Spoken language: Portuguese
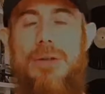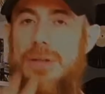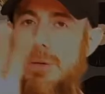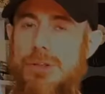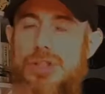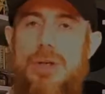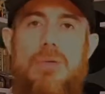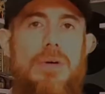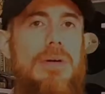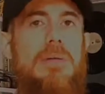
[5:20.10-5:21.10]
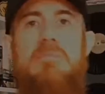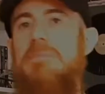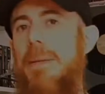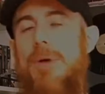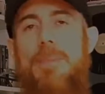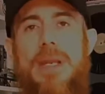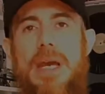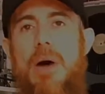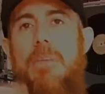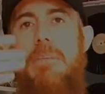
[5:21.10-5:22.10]
Então eu digo, na minha
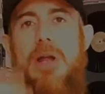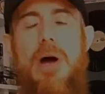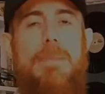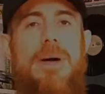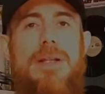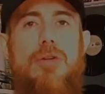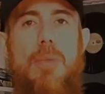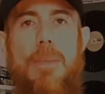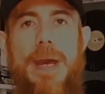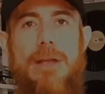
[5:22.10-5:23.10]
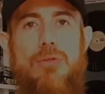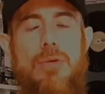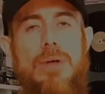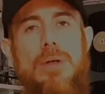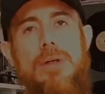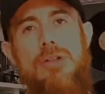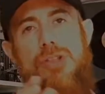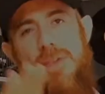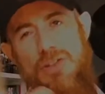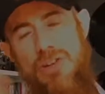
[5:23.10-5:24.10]
opinião, melhor banda do momento,
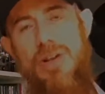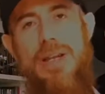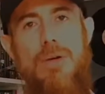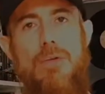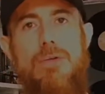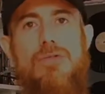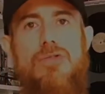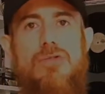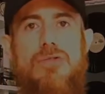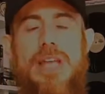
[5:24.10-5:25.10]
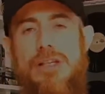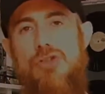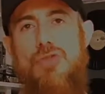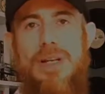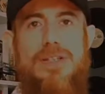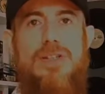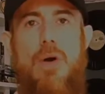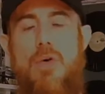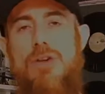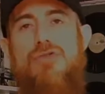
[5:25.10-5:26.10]
Dividindo ali com os The Struts, que
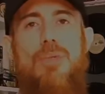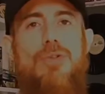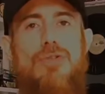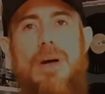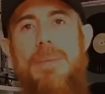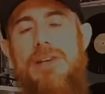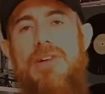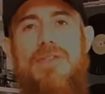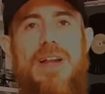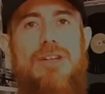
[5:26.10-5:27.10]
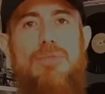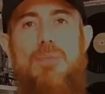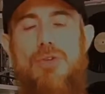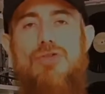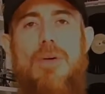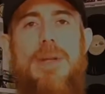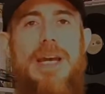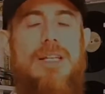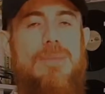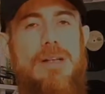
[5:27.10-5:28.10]
eu gosto muito também, já falei muito sobre
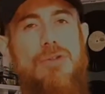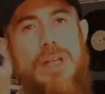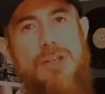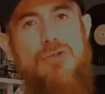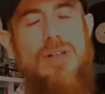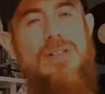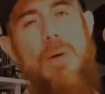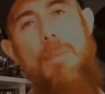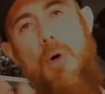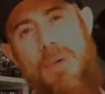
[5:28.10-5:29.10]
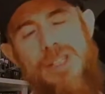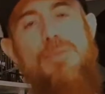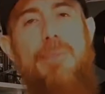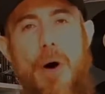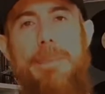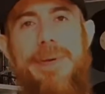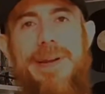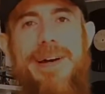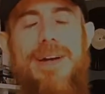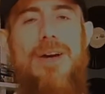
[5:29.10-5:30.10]
eles, mas o The Struts é um pouco mais pop,
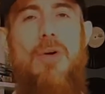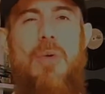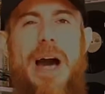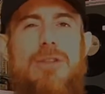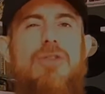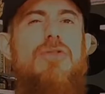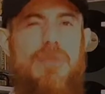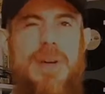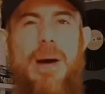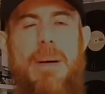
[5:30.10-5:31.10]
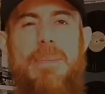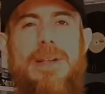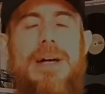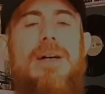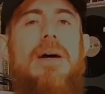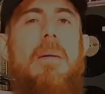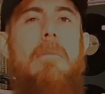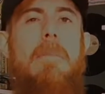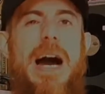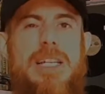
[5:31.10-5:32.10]
né? O Idols é uma banda
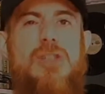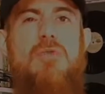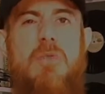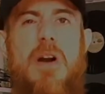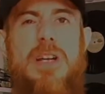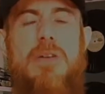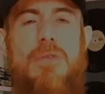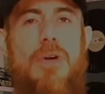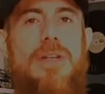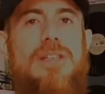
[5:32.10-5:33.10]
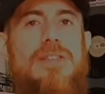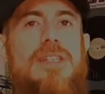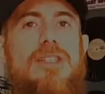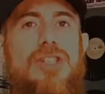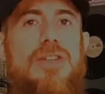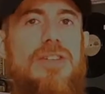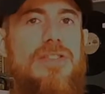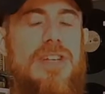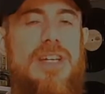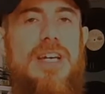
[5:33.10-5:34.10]
mais rock and roll nesse sentido,
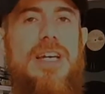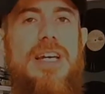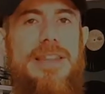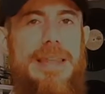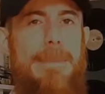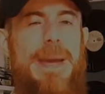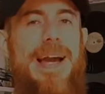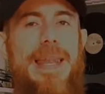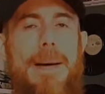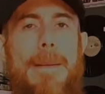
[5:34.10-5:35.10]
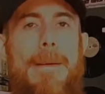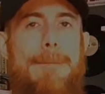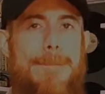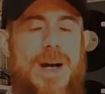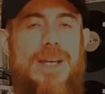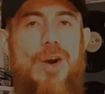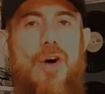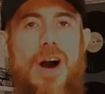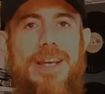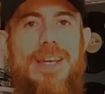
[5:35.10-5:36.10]
assim, da pegada punk
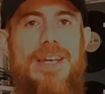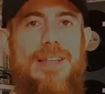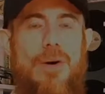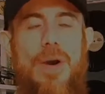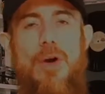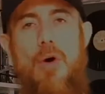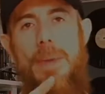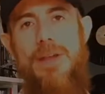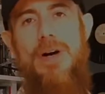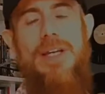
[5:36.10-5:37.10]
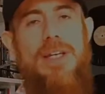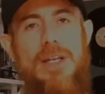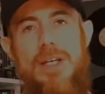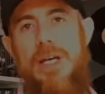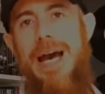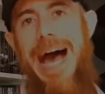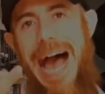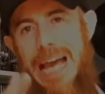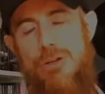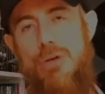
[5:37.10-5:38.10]
rock. Então recomendo aí
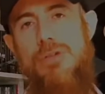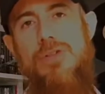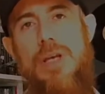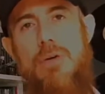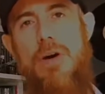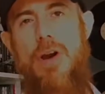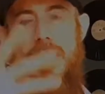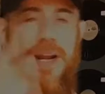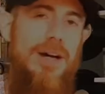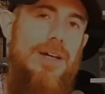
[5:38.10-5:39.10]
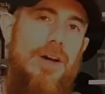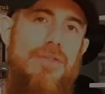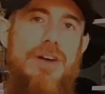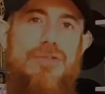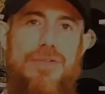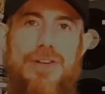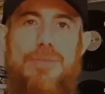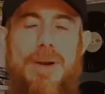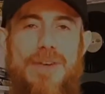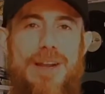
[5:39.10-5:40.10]
Idols. Qualquer hora eu faço um
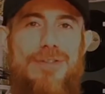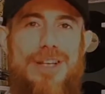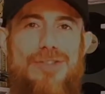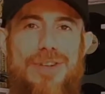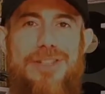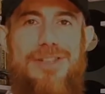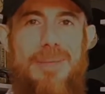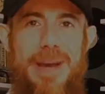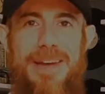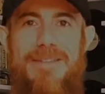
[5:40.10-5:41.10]
vídeo para falar do The Struts também.